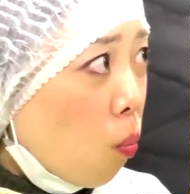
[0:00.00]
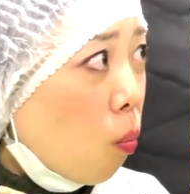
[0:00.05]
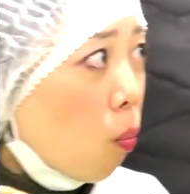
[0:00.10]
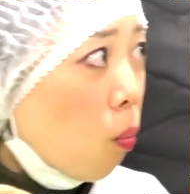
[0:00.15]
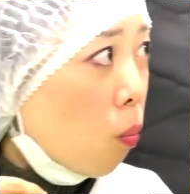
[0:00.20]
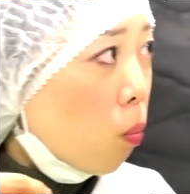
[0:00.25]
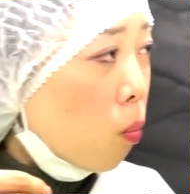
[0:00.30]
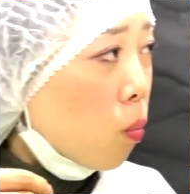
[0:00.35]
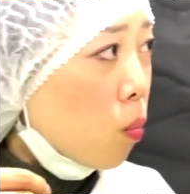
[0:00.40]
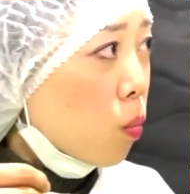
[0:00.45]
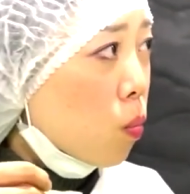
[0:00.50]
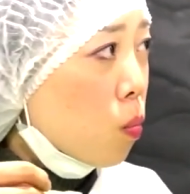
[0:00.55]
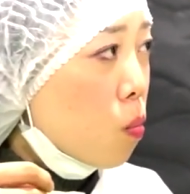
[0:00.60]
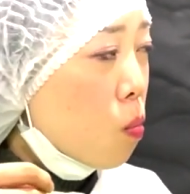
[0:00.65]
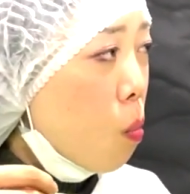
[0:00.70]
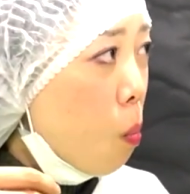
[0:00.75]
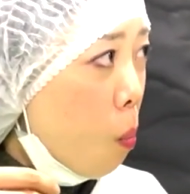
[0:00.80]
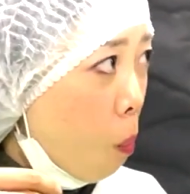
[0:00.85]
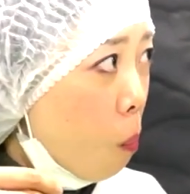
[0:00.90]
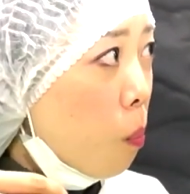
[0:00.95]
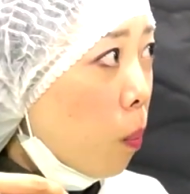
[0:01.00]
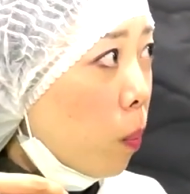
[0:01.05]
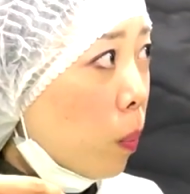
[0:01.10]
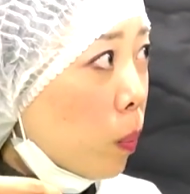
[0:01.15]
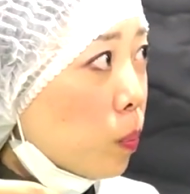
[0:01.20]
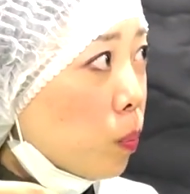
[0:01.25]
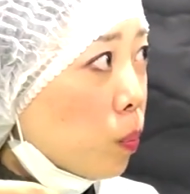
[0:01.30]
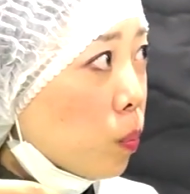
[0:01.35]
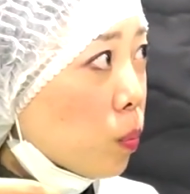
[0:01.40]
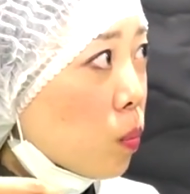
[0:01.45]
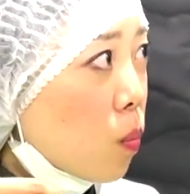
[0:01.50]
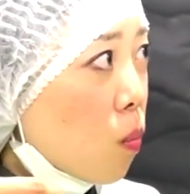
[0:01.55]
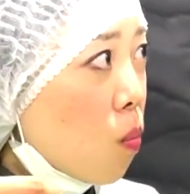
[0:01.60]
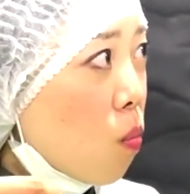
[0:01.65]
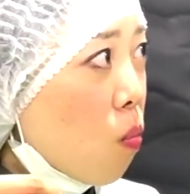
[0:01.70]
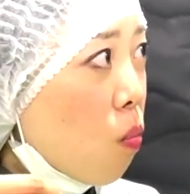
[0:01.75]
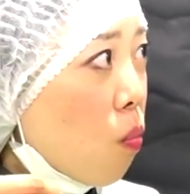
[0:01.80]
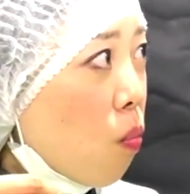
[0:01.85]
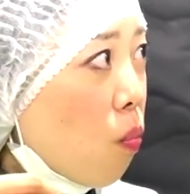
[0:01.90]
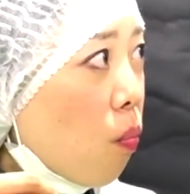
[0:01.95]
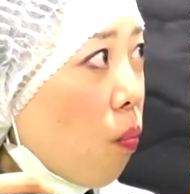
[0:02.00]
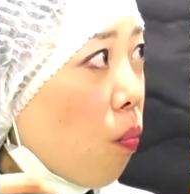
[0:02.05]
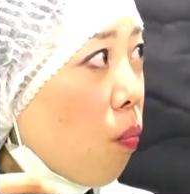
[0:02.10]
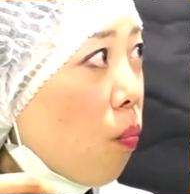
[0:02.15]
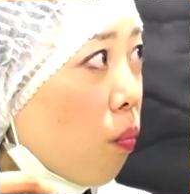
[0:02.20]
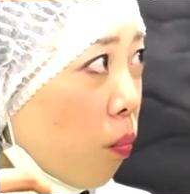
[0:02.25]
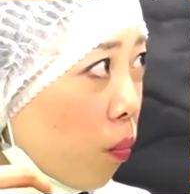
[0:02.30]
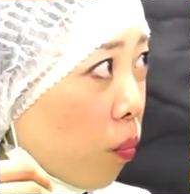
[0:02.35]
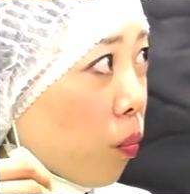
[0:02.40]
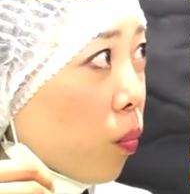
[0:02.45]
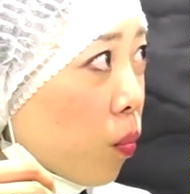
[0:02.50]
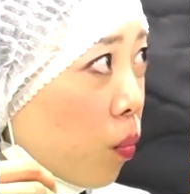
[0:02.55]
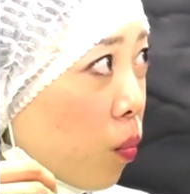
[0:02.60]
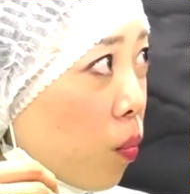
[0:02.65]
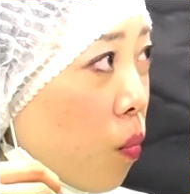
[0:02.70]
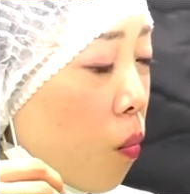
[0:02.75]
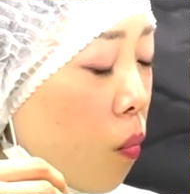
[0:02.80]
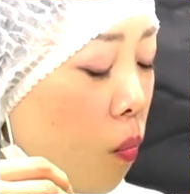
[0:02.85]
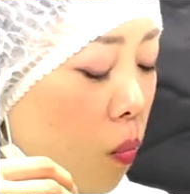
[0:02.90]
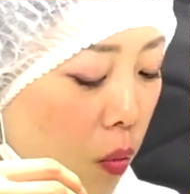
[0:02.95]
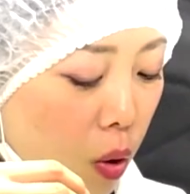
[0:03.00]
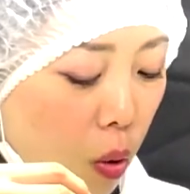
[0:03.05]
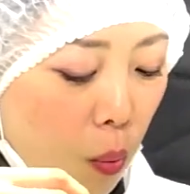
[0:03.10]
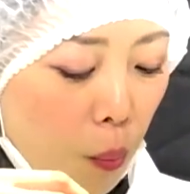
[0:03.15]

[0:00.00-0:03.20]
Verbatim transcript: すごかったですよぜひぜひ動画見てほしいんですけど